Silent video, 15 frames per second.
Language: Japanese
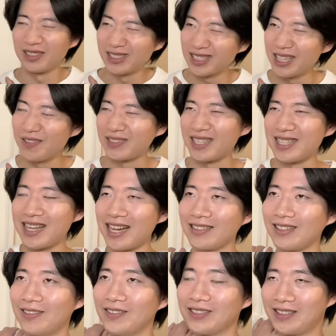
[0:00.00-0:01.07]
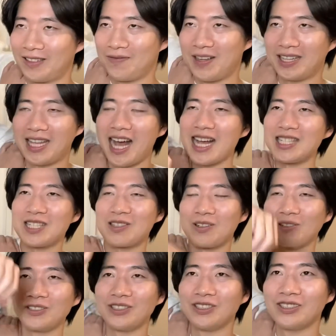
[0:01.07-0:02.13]
性でも全然あるとは思うんですけど、まあ男子
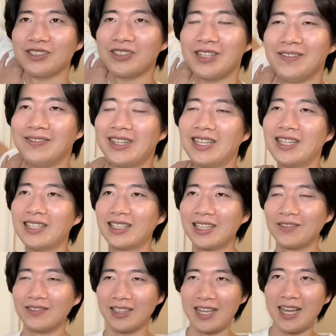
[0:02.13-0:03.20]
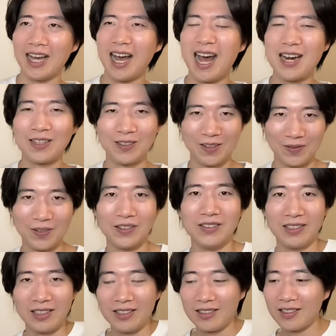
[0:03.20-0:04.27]
特有のノリみたいなのは多分ね、あると思うん
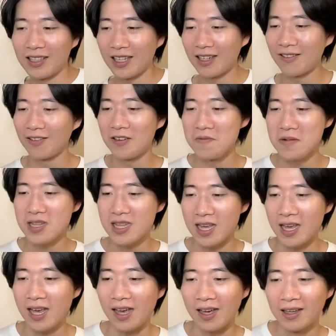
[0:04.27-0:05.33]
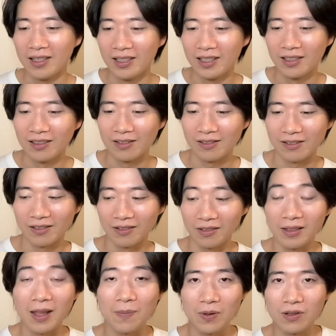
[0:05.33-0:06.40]
ですよ。それがここまで、こ
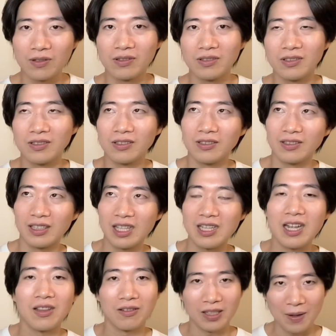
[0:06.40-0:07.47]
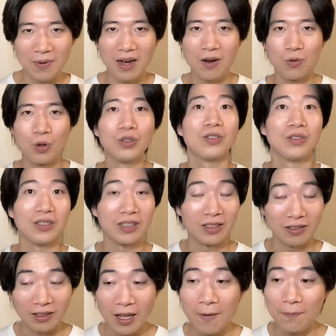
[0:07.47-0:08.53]
う、デビュー記念の生放送です
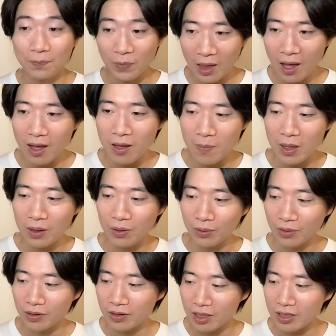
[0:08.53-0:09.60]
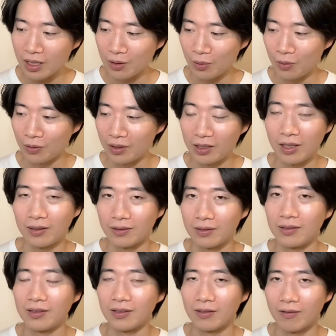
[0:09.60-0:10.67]
よね。で、イベントとしてちゃんとこう出てくるっ
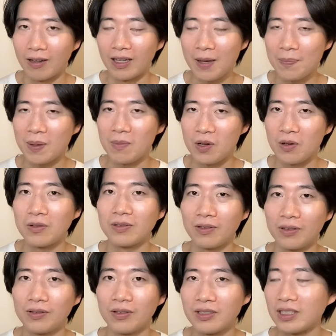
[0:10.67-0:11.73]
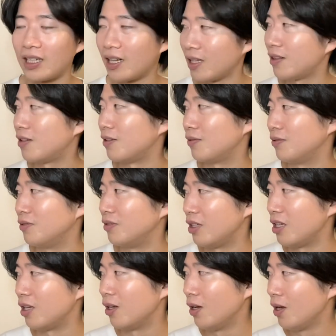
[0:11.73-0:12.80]
ていうのは、やっぱ魅力の一つだなっていうふう
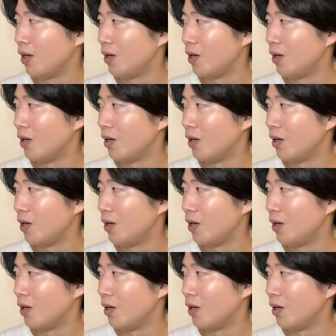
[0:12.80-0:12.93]
に